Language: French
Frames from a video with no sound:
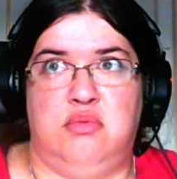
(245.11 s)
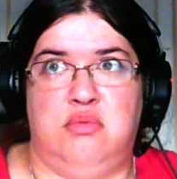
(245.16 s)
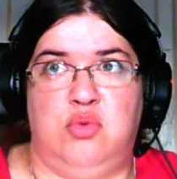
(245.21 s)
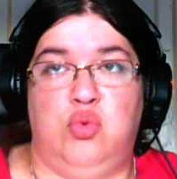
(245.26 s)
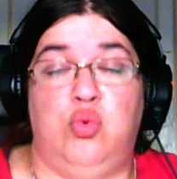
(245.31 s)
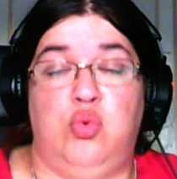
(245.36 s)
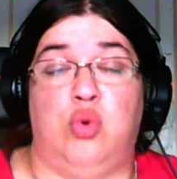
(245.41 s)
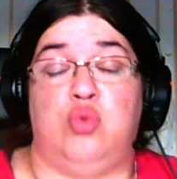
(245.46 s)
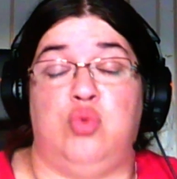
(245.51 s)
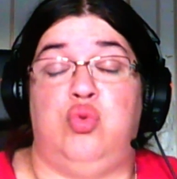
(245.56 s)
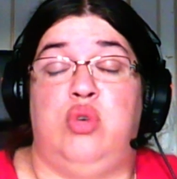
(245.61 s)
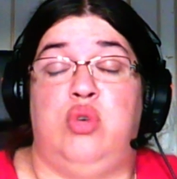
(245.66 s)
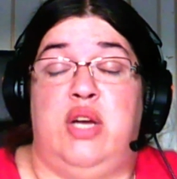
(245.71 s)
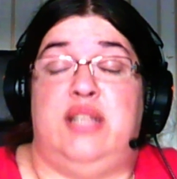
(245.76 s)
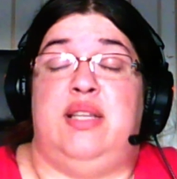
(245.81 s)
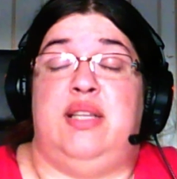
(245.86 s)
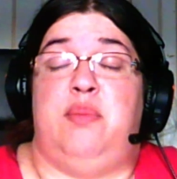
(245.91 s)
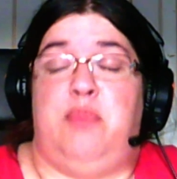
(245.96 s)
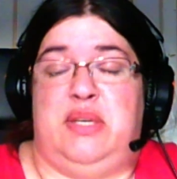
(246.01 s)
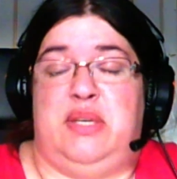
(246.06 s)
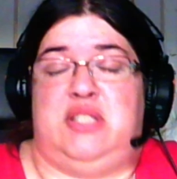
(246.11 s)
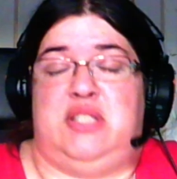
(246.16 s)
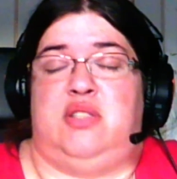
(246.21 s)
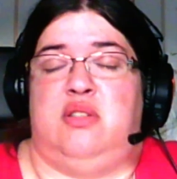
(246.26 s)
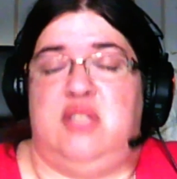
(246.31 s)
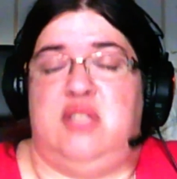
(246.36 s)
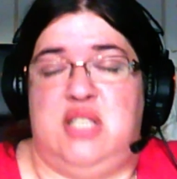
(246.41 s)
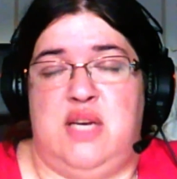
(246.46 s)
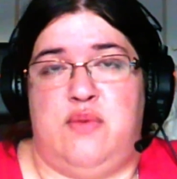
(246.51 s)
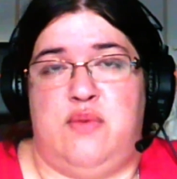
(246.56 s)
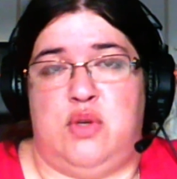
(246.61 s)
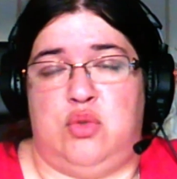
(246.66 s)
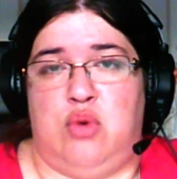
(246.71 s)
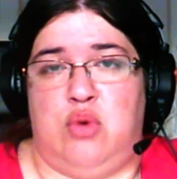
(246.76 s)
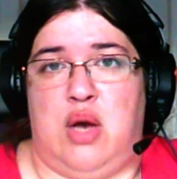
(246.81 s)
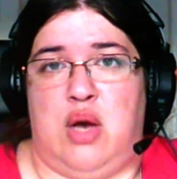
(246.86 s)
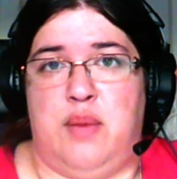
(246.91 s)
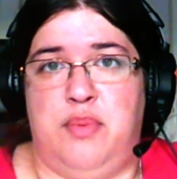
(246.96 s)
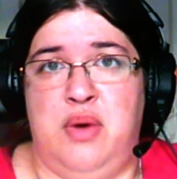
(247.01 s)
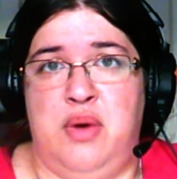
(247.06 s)
ou en tout cas n'est pas censé avoir de
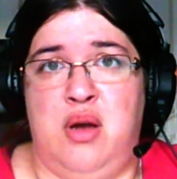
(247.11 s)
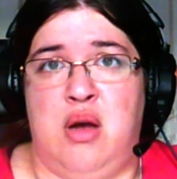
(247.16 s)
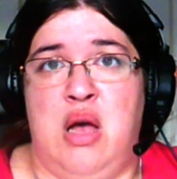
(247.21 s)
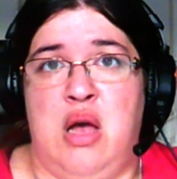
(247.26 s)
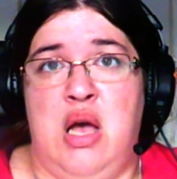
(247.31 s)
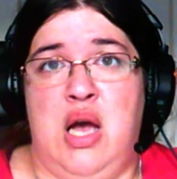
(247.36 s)
rapport,